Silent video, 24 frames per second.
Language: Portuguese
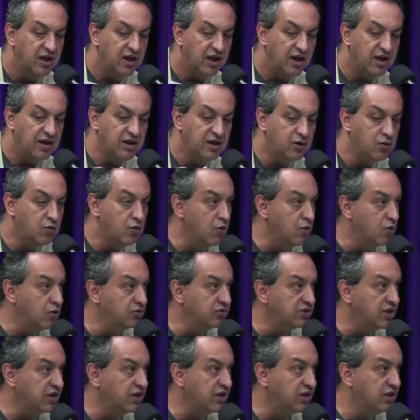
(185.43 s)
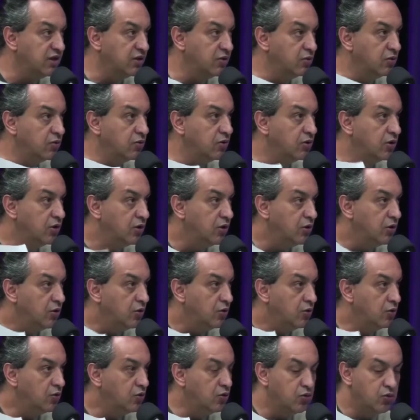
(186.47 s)
Aí ele conta aqui o,
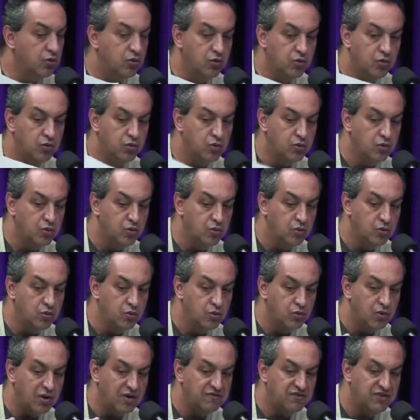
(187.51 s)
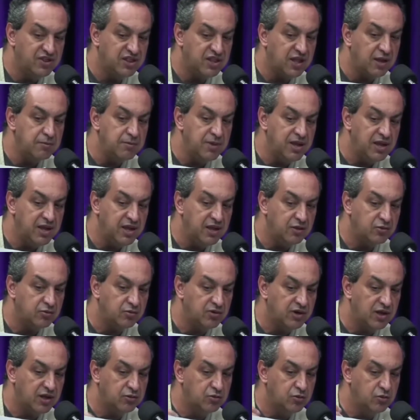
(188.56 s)
o, do... o, o, avistamento
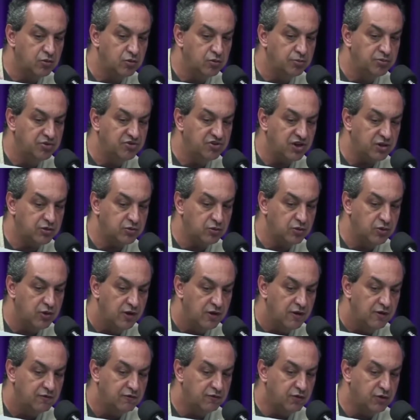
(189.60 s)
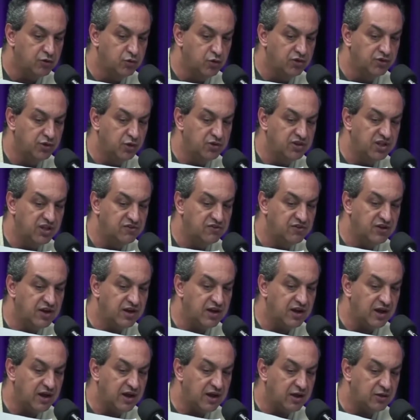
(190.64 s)
né, do objeto voador não
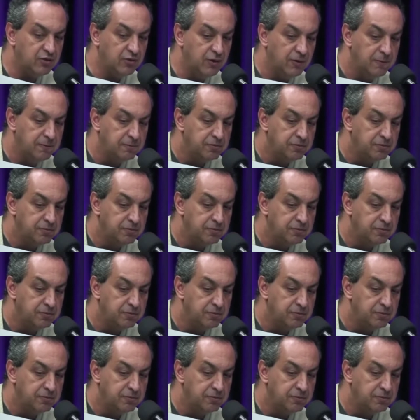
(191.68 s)
identificado.